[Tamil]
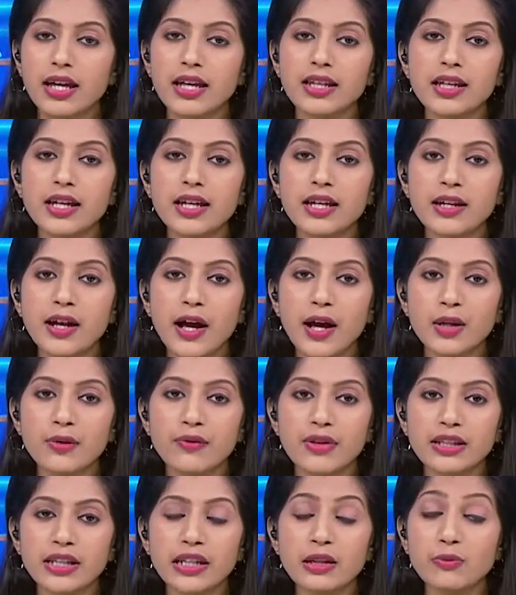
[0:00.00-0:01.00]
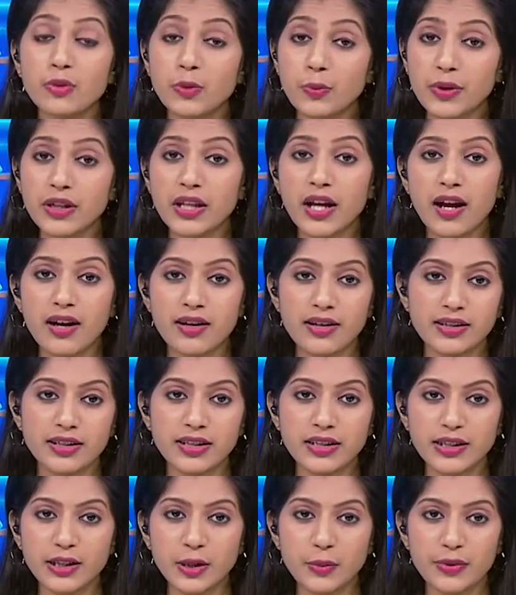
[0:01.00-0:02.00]
இந்திய ராணுவத்தில் முப்பது
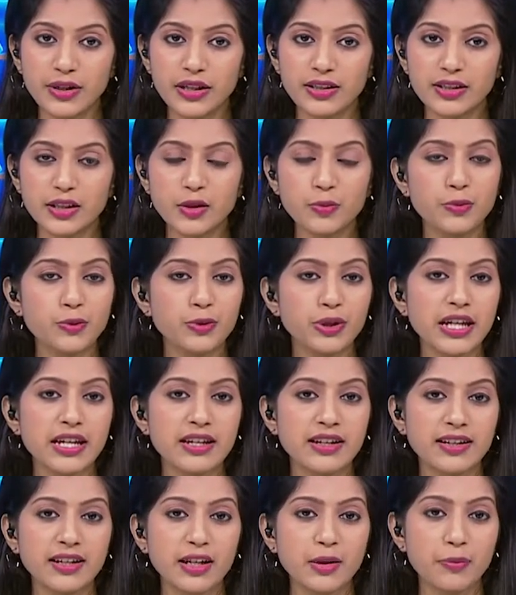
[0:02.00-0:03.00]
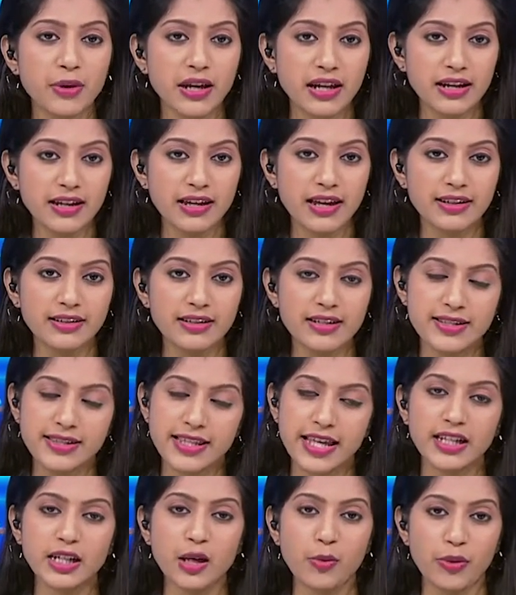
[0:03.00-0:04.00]
ஆண்டுகளுக்கு பிறகு புதிய ரக பீரங்கிகள்
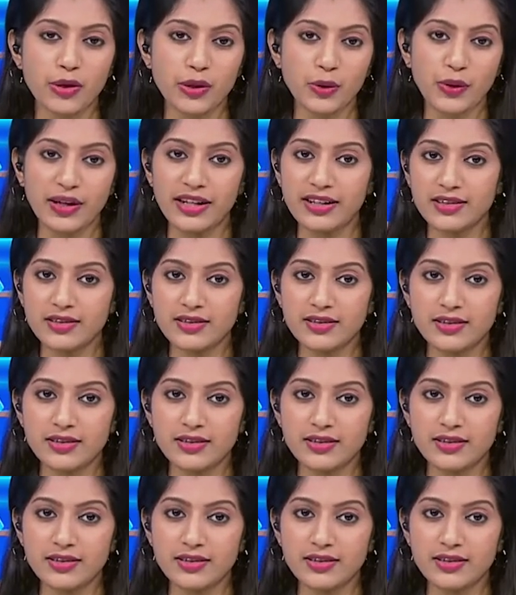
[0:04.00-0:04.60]
சேர்க்கப்பட்டுள்ளன